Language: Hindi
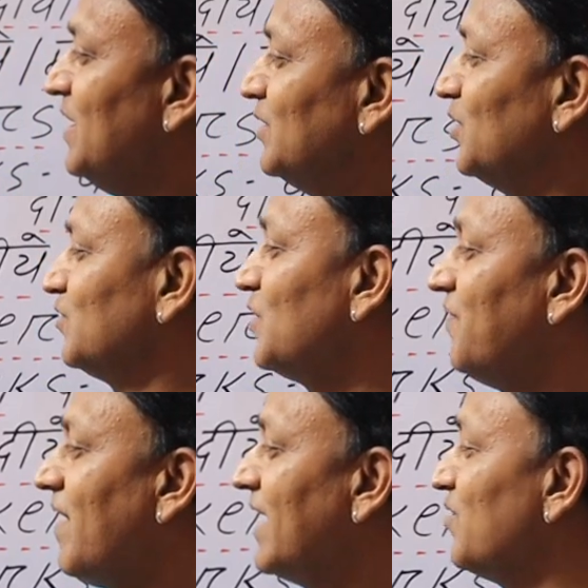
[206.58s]
तो दोस्तों
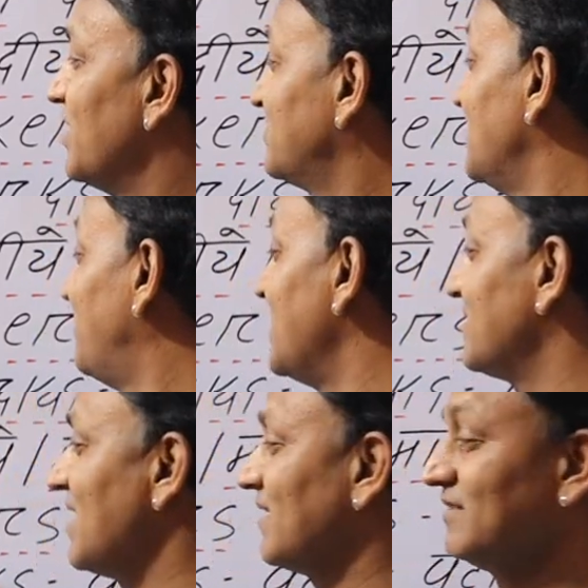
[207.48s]
फायर या फायर
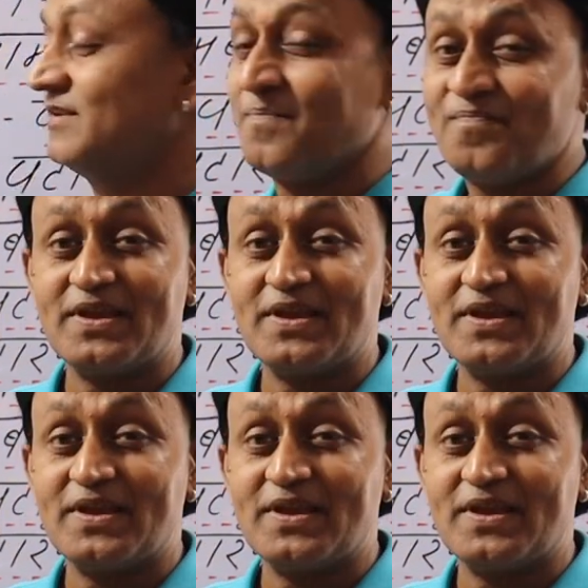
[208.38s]
क्रैकर्स